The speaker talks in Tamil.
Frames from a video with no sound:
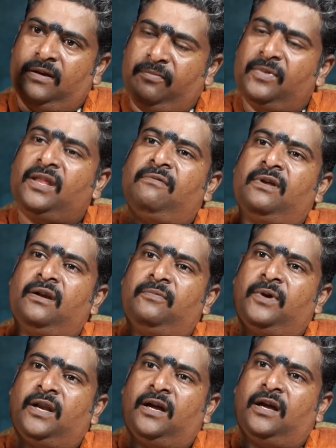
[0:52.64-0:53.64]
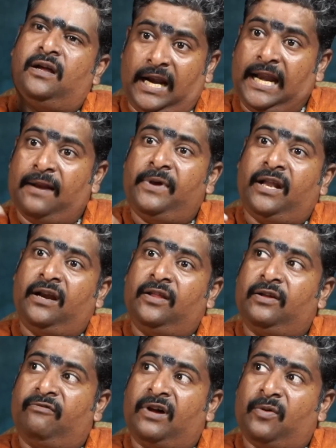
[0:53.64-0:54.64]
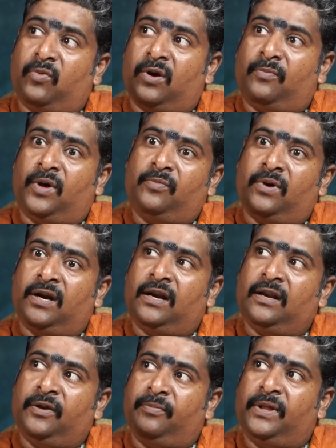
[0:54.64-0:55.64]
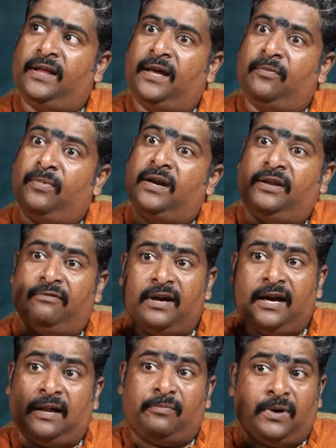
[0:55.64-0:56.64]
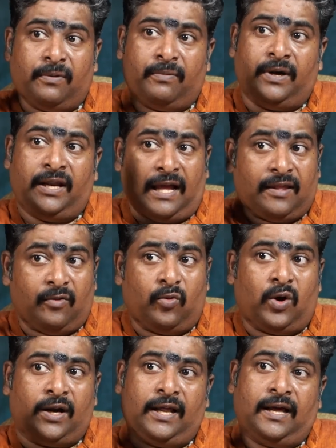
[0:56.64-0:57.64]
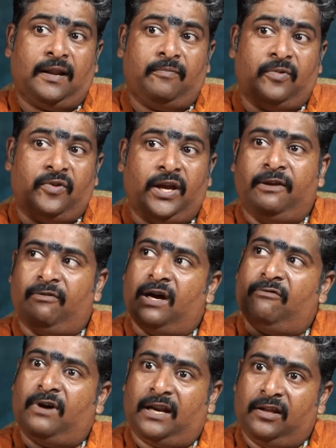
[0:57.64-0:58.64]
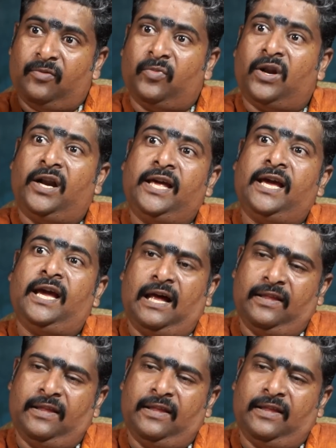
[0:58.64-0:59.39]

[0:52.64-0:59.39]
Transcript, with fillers: நிம்மதியாகவே இருக்க மாட்டாங்க கல்யாணமே இருக்காது வரப்போகிற மருமகள் இப்படி தான் இருப்பான்னு இவங்க கற்பனை பண்ணி அதை ஓட்ட ஆரம்பிச்சு இவங்க வரதுக்கு முன்னாடியே